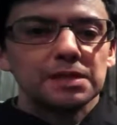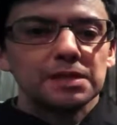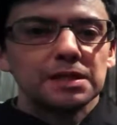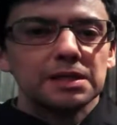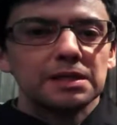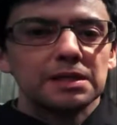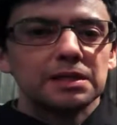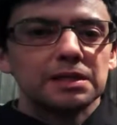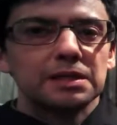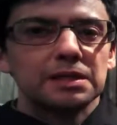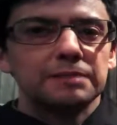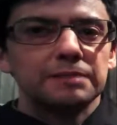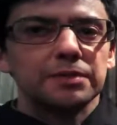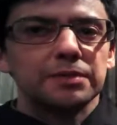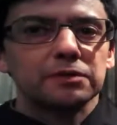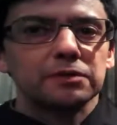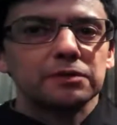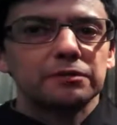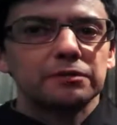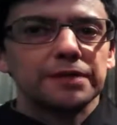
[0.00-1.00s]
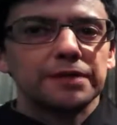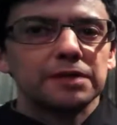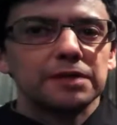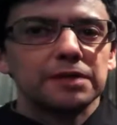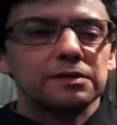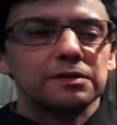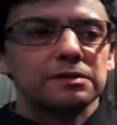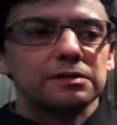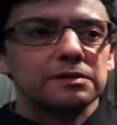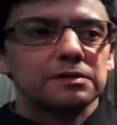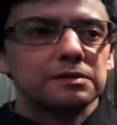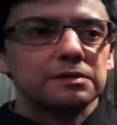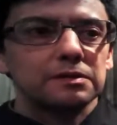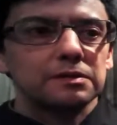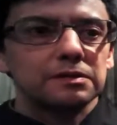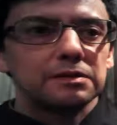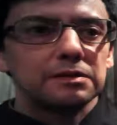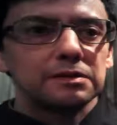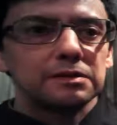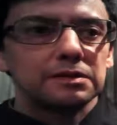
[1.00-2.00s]
e che pronto farò
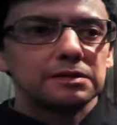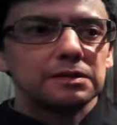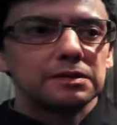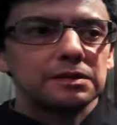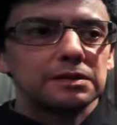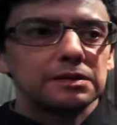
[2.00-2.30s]
eh,